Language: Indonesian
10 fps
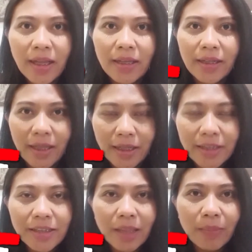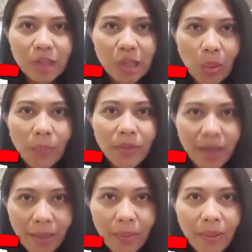Dengan ini saya menjawab
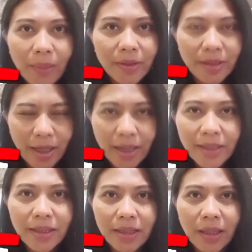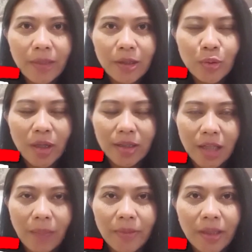iya memang benar dan kami juga
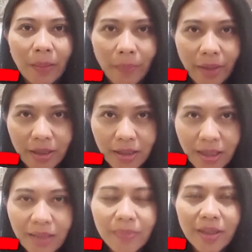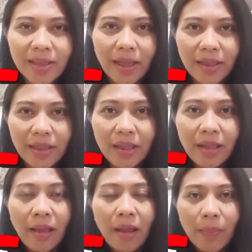telah menyampaikan berita ini
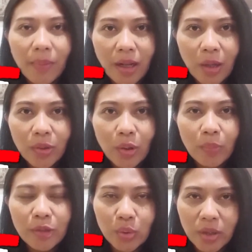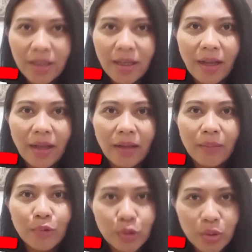melalui obituary yang
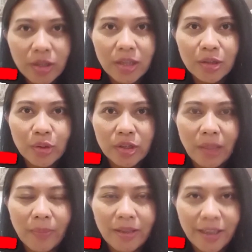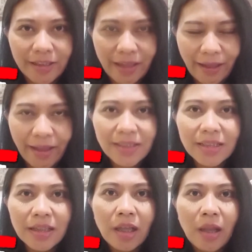muncul di sosial media ITS